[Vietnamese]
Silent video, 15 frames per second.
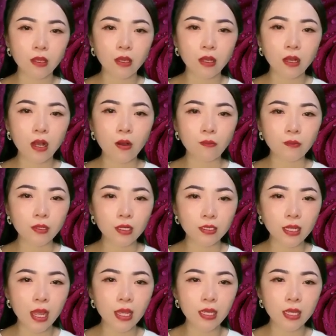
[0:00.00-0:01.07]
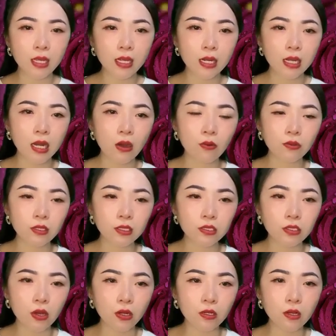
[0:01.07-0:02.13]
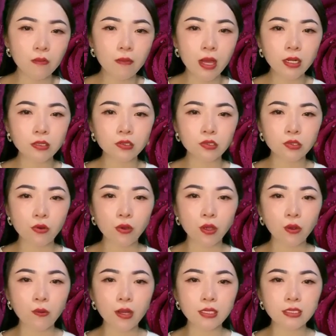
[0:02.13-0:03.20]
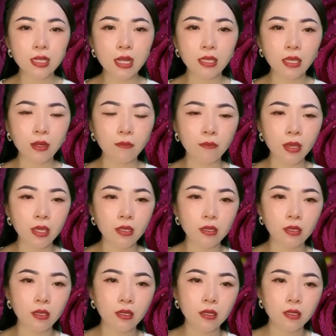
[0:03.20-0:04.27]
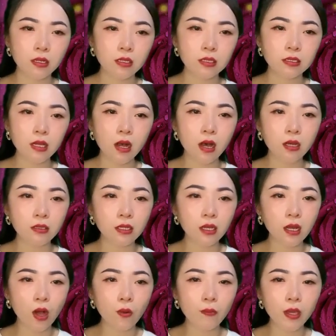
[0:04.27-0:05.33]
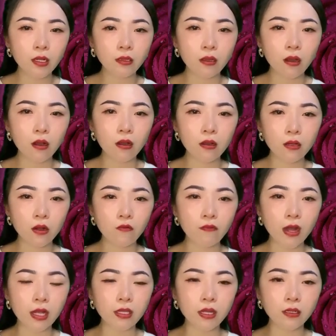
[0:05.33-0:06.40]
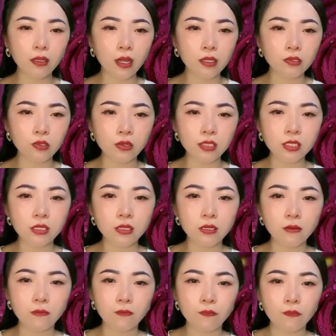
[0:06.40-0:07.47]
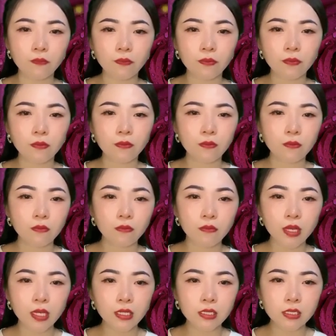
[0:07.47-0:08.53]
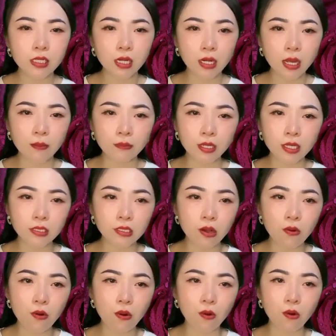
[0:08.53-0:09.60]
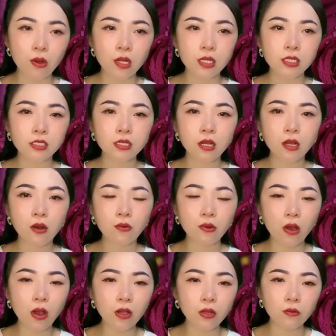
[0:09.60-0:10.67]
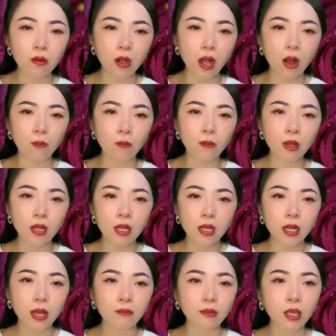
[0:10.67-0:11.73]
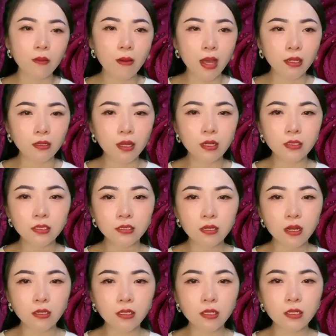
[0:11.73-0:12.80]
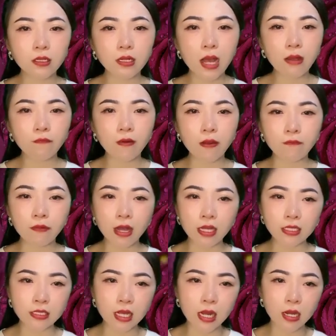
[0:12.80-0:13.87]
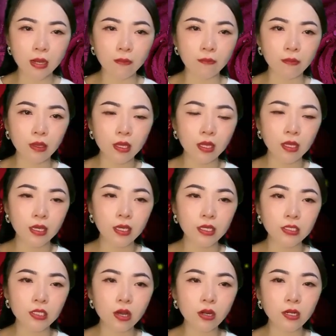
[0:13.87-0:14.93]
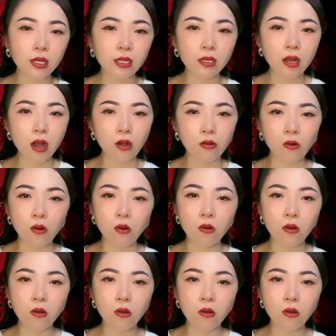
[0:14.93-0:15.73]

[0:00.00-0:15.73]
Ngọc đưa tay, lau những giọt nước mắt rồi quay sang nhìn Minh. Giờ thì cậu biết tớ không phải nhân tình rồi chứ? mình chợt cảm thấy xấu hổ trước câu nói của Ngọc, cảm thấy bản thân dường như đã phạm phải sai lầm khi chót nghi ngờ cô.